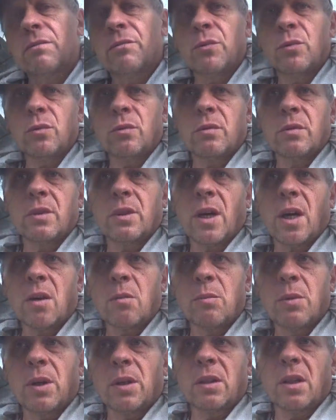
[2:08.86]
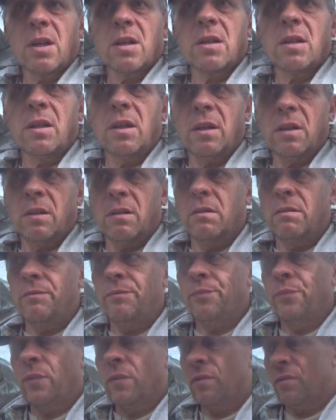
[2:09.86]
ну, как бы отошли.
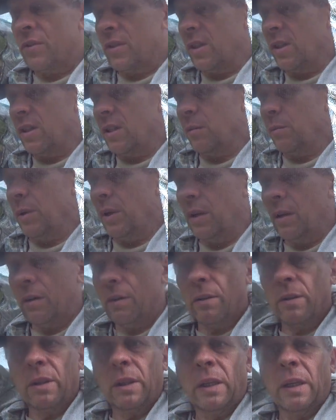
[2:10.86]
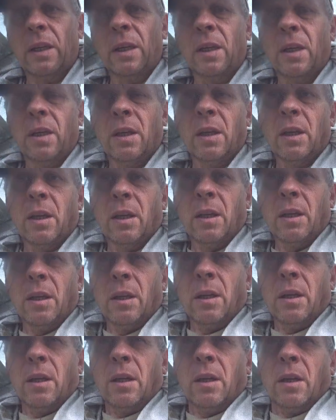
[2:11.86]
В сентябре
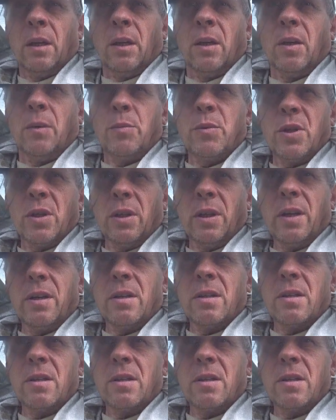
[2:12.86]
э, пчела